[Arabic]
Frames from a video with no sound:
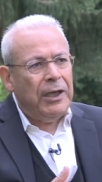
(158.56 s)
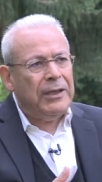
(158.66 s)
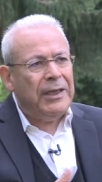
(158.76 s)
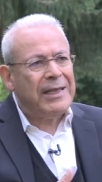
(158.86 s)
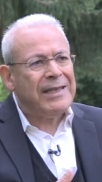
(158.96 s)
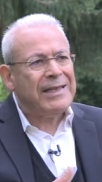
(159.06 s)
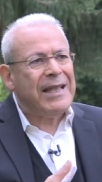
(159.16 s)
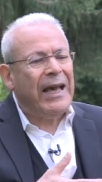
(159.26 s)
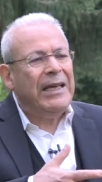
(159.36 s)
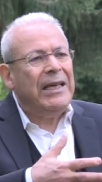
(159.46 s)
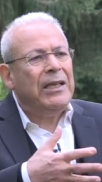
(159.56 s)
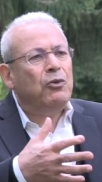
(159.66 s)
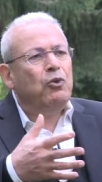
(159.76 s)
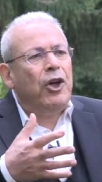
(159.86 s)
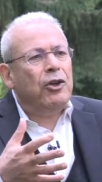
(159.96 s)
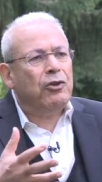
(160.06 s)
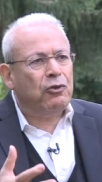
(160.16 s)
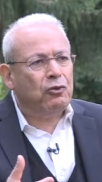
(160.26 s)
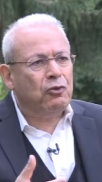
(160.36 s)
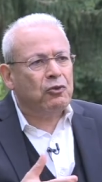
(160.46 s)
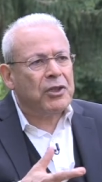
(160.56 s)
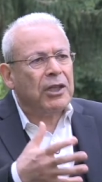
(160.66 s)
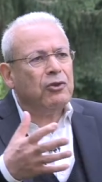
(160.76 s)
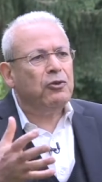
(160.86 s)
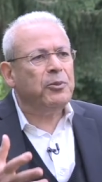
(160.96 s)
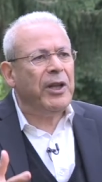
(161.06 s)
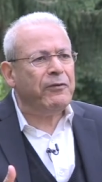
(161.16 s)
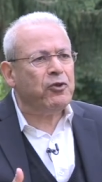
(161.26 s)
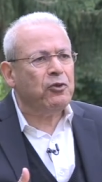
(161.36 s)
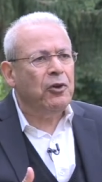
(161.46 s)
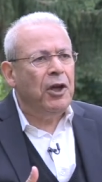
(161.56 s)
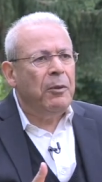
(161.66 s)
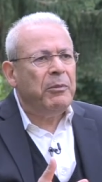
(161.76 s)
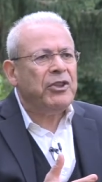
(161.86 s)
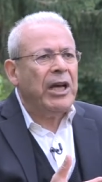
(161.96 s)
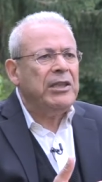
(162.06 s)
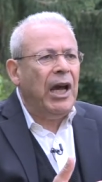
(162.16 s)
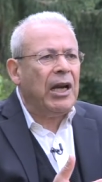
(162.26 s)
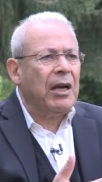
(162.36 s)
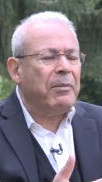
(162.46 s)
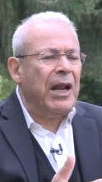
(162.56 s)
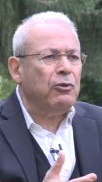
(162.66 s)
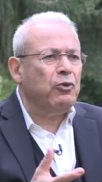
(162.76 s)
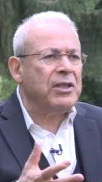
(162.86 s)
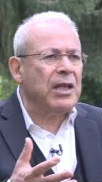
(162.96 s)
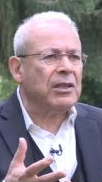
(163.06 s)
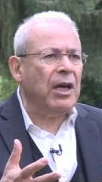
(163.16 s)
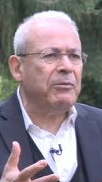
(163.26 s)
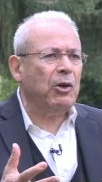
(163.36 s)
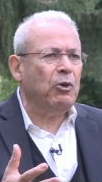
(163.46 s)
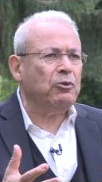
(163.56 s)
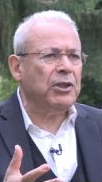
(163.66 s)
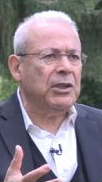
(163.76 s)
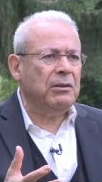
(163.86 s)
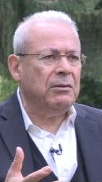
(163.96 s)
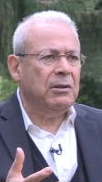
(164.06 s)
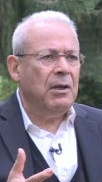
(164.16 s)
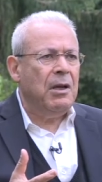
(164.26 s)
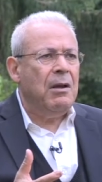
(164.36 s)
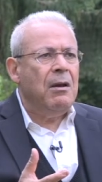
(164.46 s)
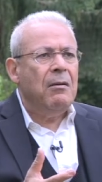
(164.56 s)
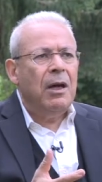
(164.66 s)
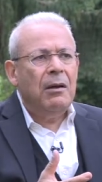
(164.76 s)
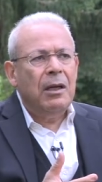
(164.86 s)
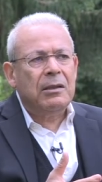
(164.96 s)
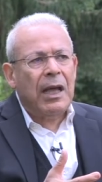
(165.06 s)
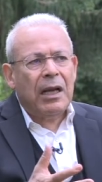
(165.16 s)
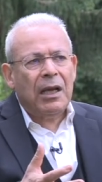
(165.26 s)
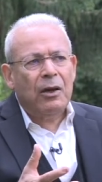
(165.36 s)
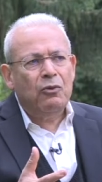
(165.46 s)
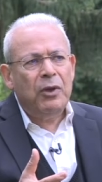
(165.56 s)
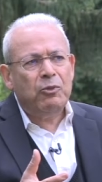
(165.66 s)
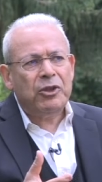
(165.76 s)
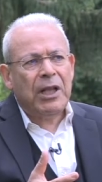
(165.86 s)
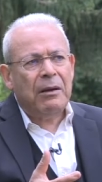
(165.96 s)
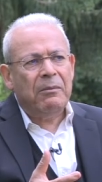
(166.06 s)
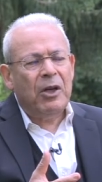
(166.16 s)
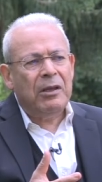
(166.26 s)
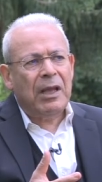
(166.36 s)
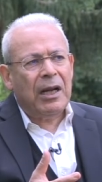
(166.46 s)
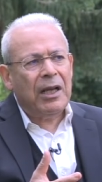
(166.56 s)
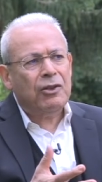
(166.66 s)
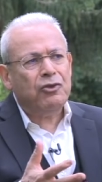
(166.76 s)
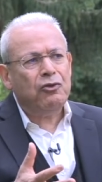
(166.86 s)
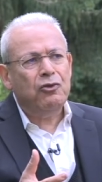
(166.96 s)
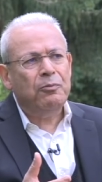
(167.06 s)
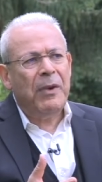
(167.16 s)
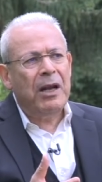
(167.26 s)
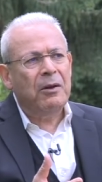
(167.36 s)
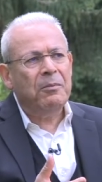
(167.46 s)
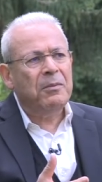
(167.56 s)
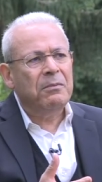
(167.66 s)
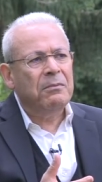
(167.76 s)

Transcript: يستعيد وحدته وثقته بنفسه مشان يحرر بلده ويسترجعها من اول وجديد التاريخ هو مشت... تاريخ الشعوب ما